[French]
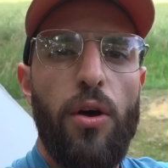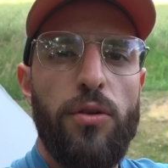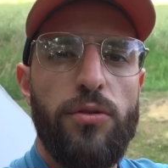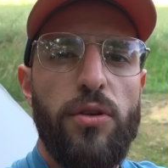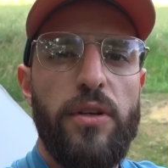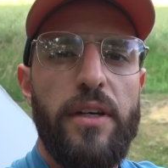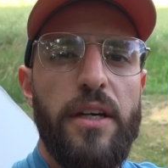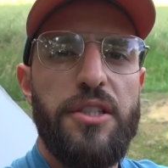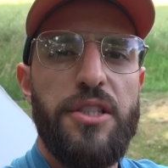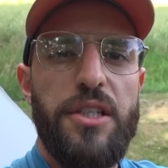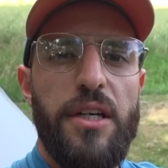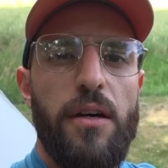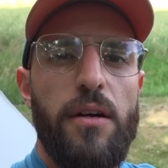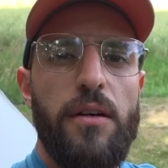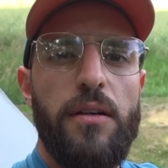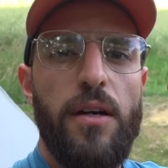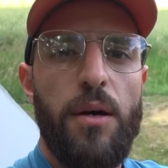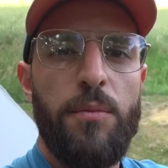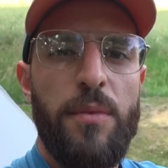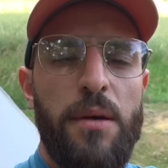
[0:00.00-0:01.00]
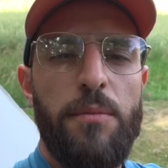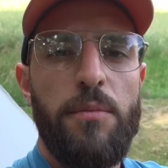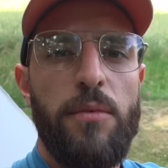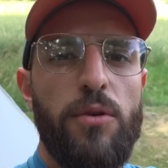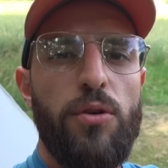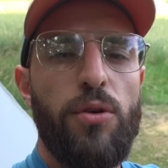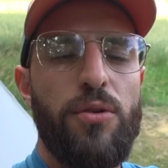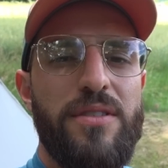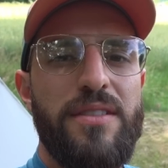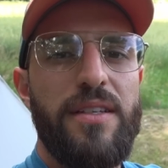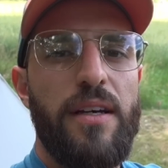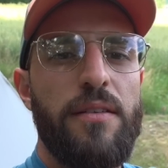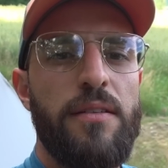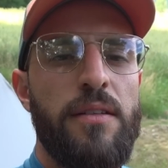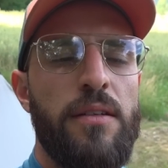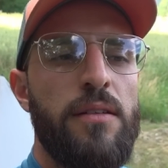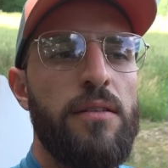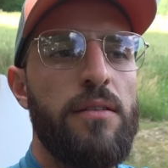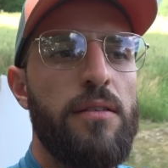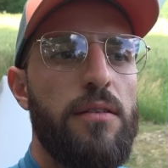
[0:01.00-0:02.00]
un truc à dire quand même
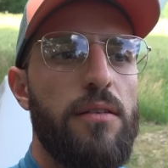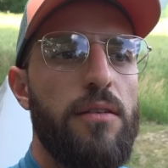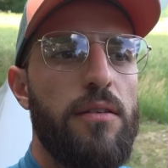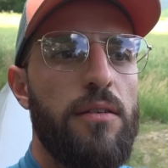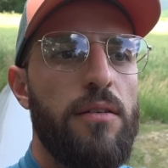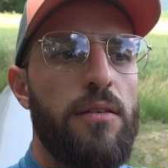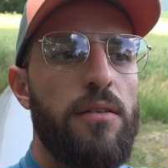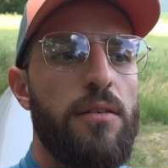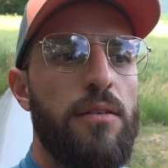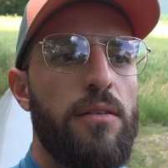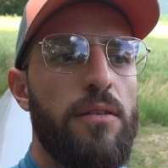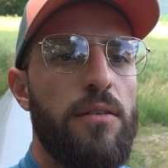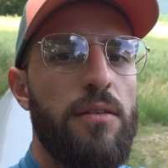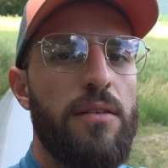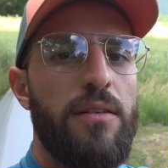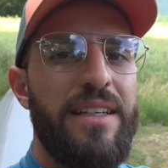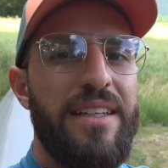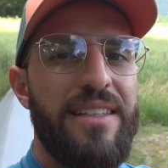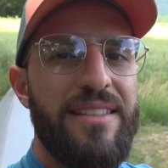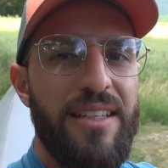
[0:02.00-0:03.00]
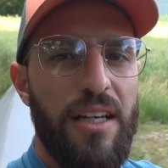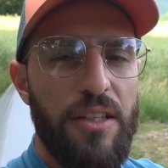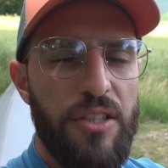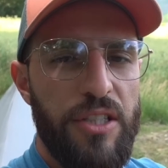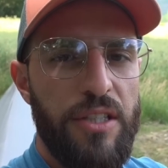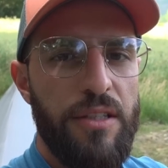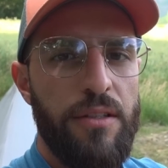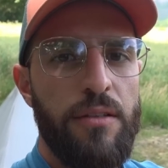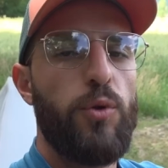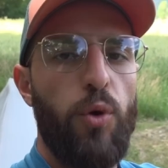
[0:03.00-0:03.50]
concernant euh, les sardines.